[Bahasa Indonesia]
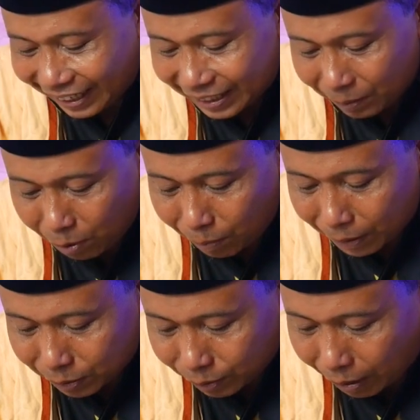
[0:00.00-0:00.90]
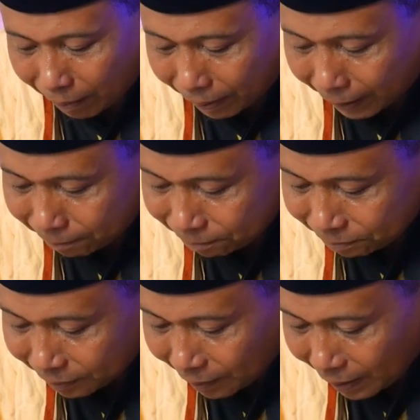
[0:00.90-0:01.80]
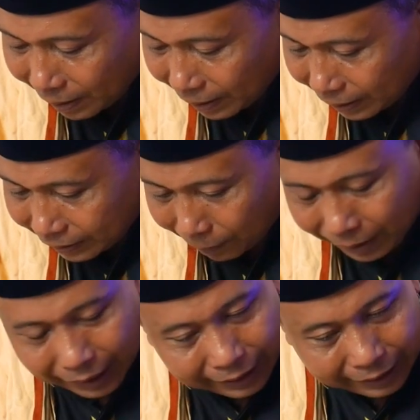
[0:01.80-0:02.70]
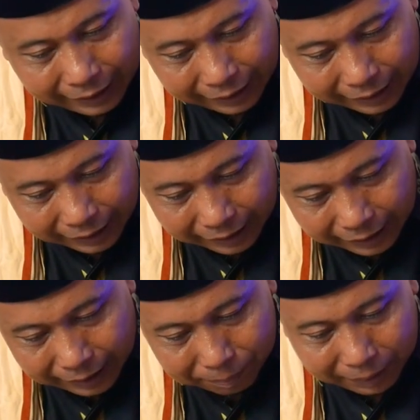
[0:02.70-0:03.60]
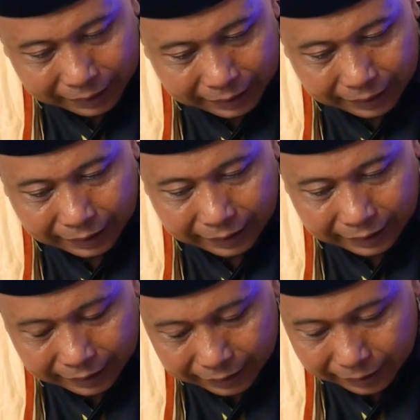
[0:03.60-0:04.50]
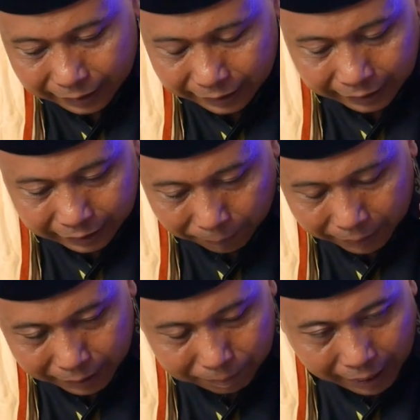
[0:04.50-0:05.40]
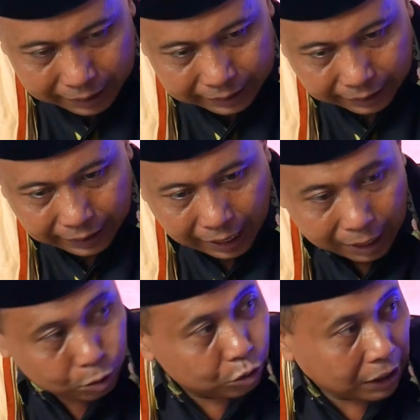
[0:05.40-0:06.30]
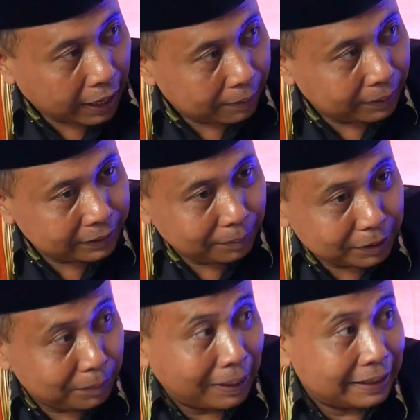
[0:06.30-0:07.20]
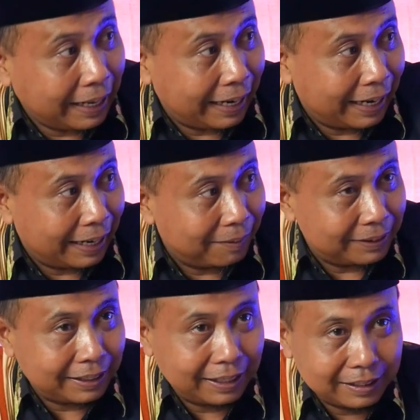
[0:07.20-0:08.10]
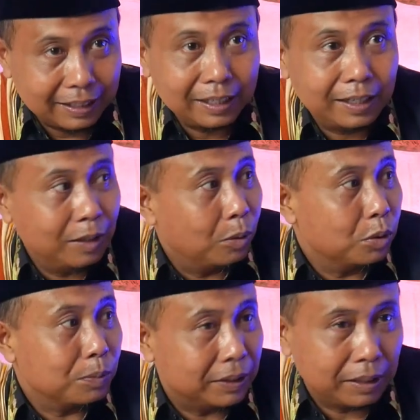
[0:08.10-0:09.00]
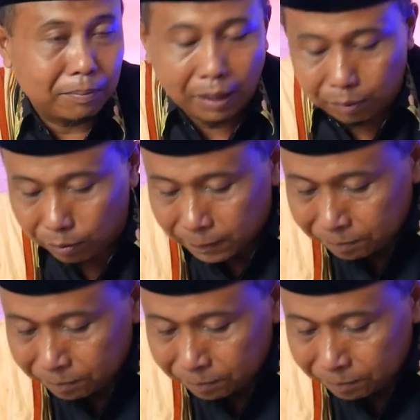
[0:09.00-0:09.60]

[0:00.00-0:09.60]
Dan sebelum masuk itu apa? Tapi yang ini lebih di di, di kitab ini bahasanya arusah berarti masih manten. manten. Jadi ini urus manten baru.